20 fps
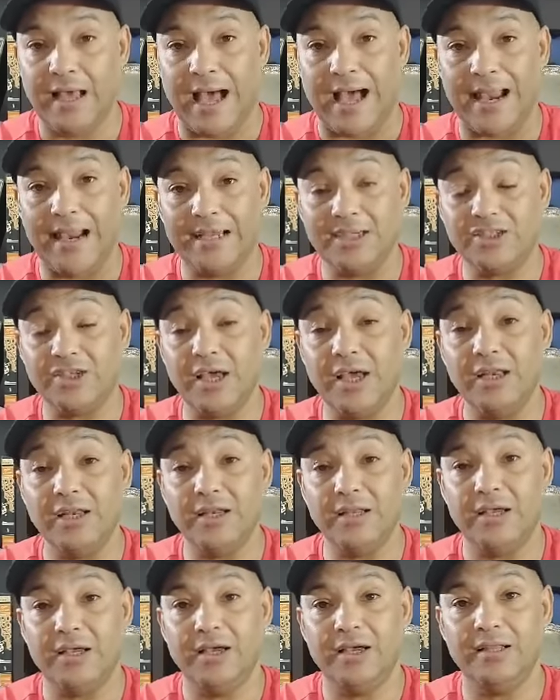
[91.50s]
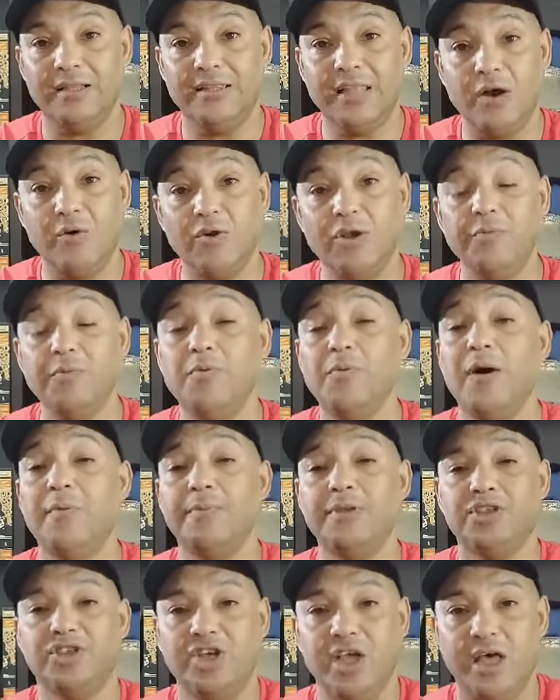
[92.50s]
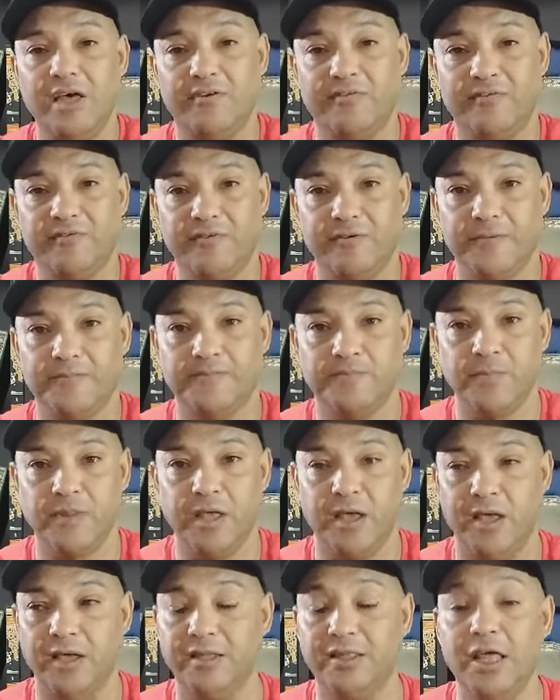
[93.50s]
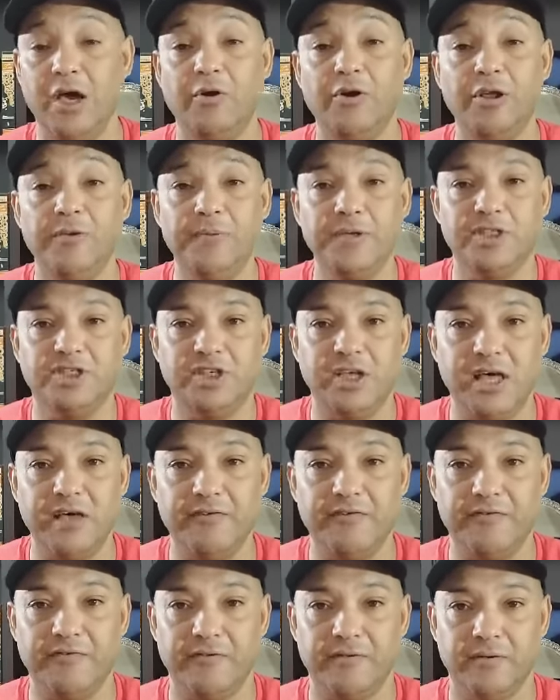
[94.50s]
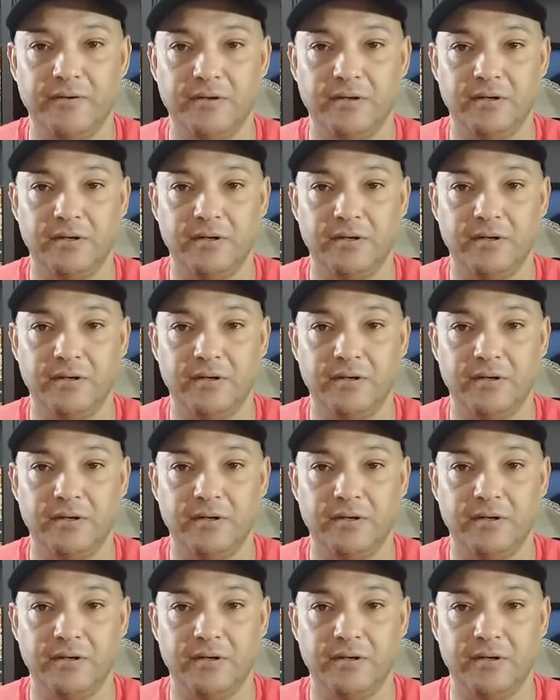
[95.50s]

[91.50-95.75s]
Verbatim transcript: علشان الدوري بيبقى متشاف الدوري بيتشاف